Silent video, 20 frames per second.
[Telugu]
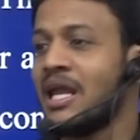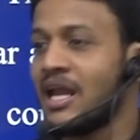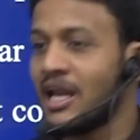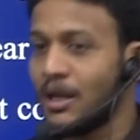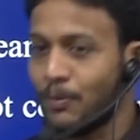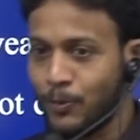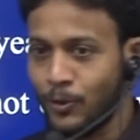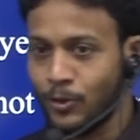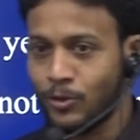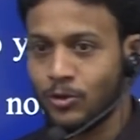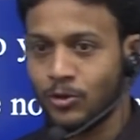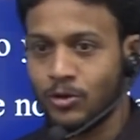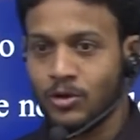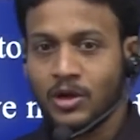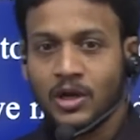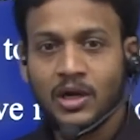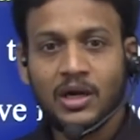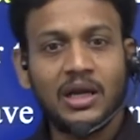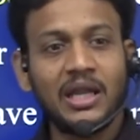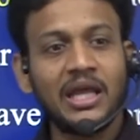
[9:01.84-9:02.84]
లేనప్పుడు
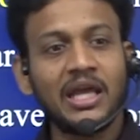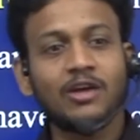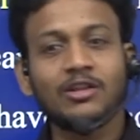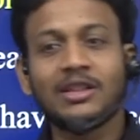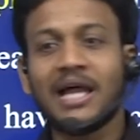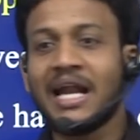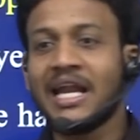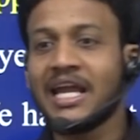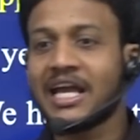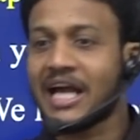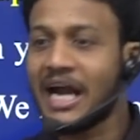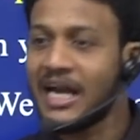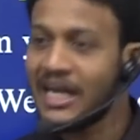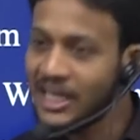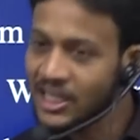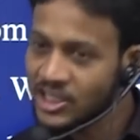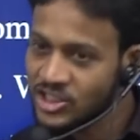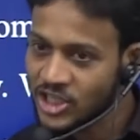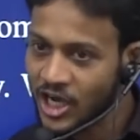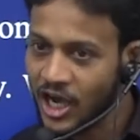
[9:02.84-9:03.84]
నీకు దాన్ని
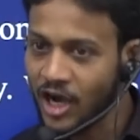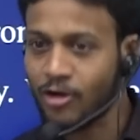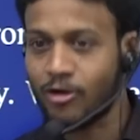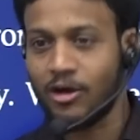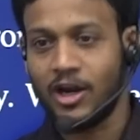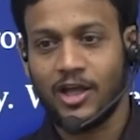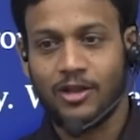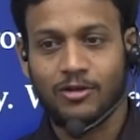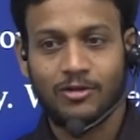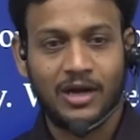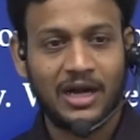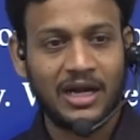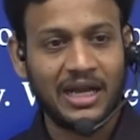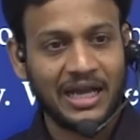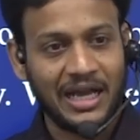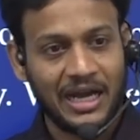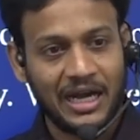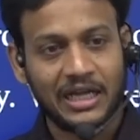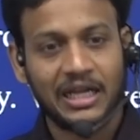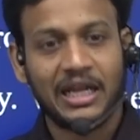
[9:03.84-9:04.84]
ఖండించే హక్కు లేదు అంటే
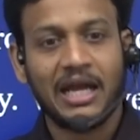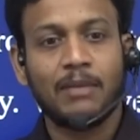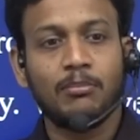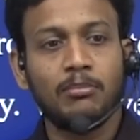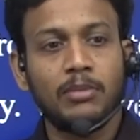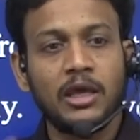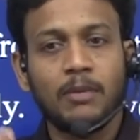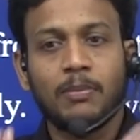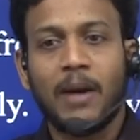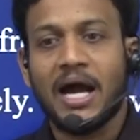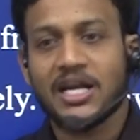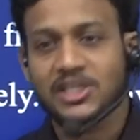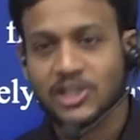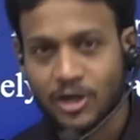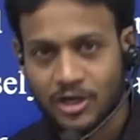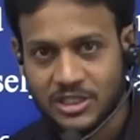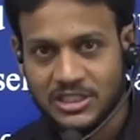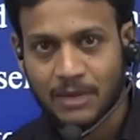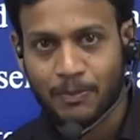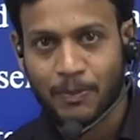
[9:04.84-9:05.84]
కరెక్ట్గా మీ
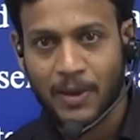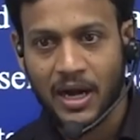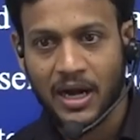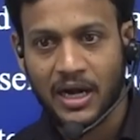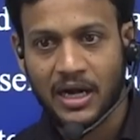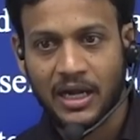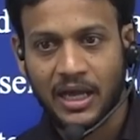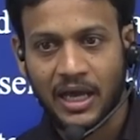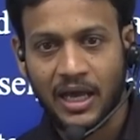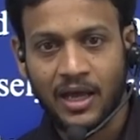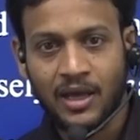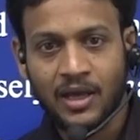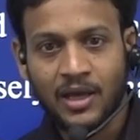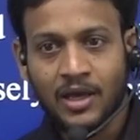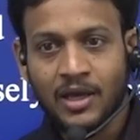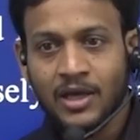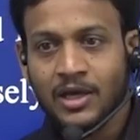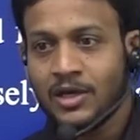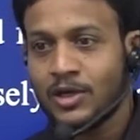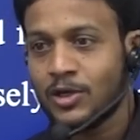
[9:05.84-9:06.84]
భాషలో చెప్పాలంటే
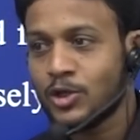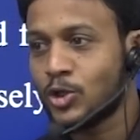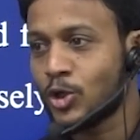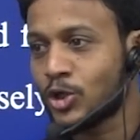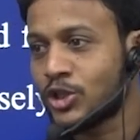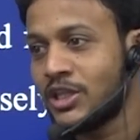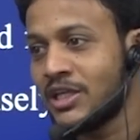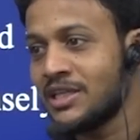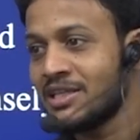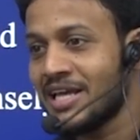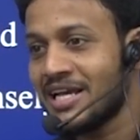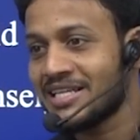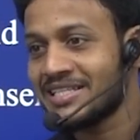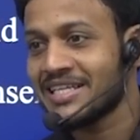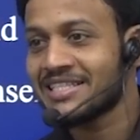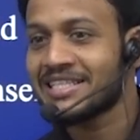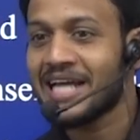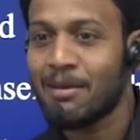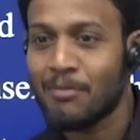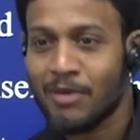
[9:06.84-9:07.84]
యుద్ధం
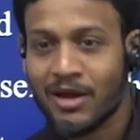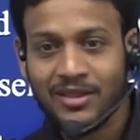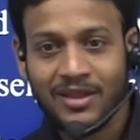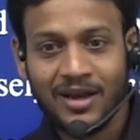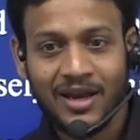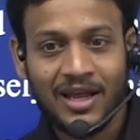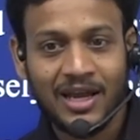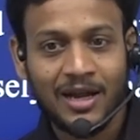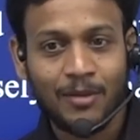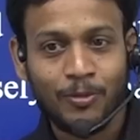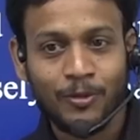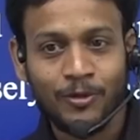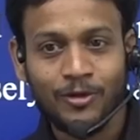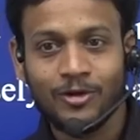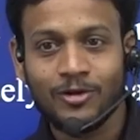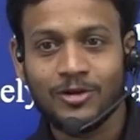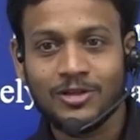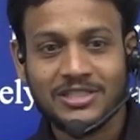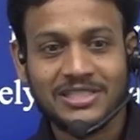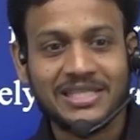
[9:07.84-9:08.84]
చేసే సామర్థ్యం
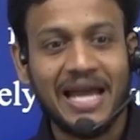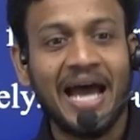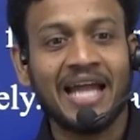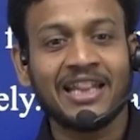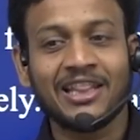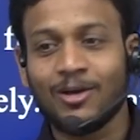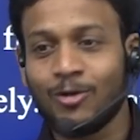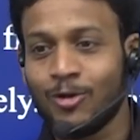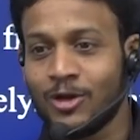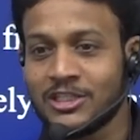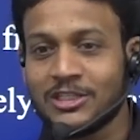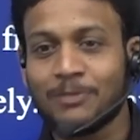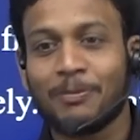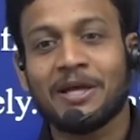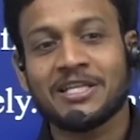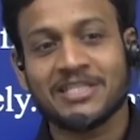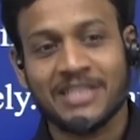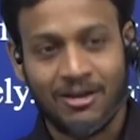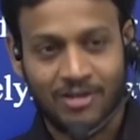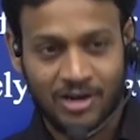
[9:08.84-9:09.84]
లేనప్పుడు శాంతి గురించి
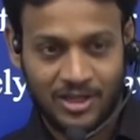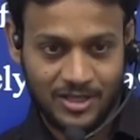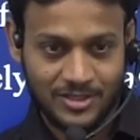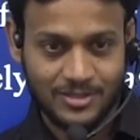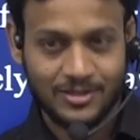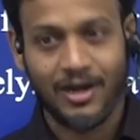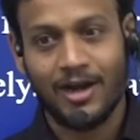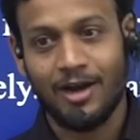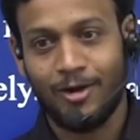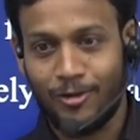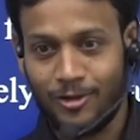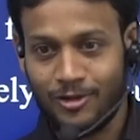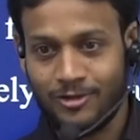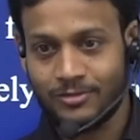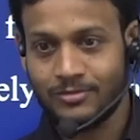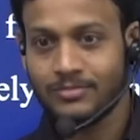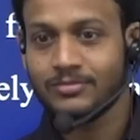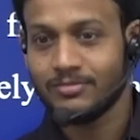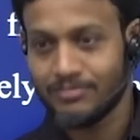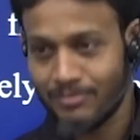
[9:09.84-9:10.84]
ప్రస్తావన
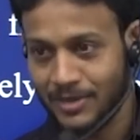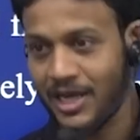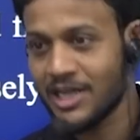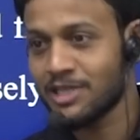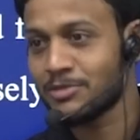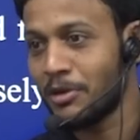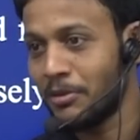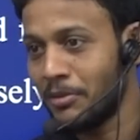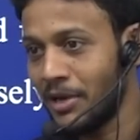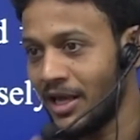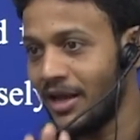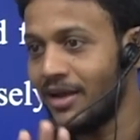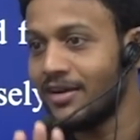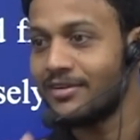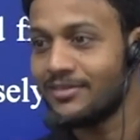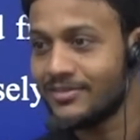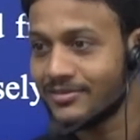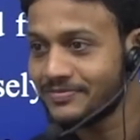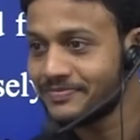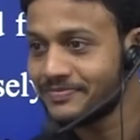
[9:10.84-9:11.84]
తీసుకురాకూడదు మహేష్ బాబు డైలాగ్